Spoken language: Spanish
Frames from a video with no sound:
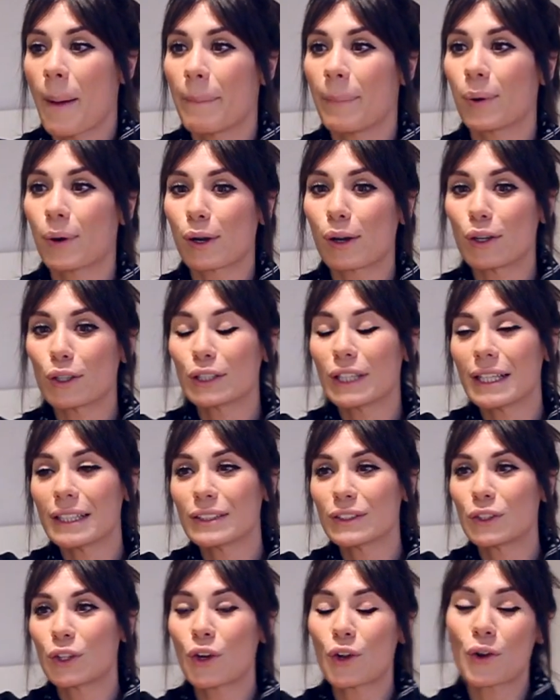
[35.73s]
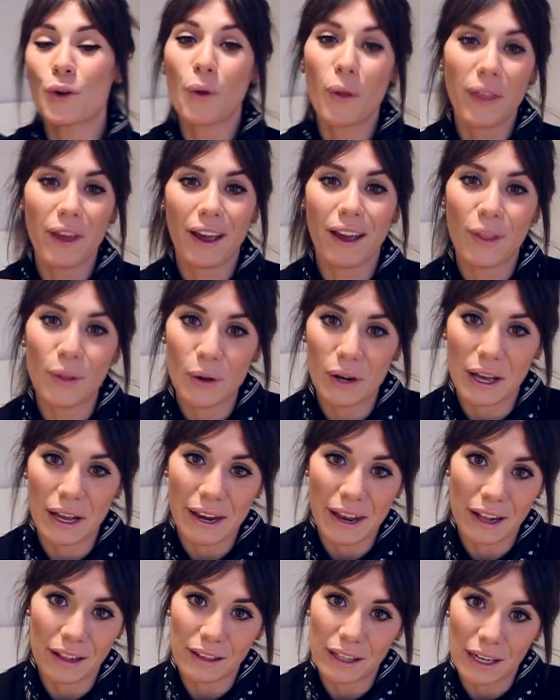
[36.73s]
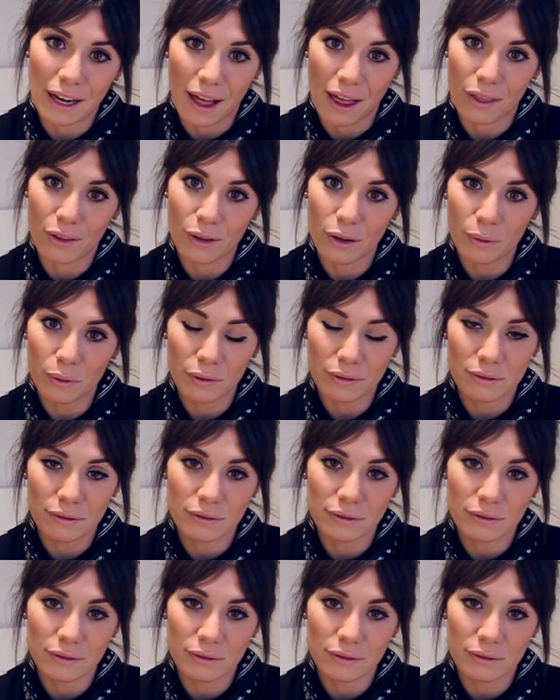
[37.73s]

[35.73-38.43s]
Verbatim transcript: Por lo tanto, no he dejado el canal de lado,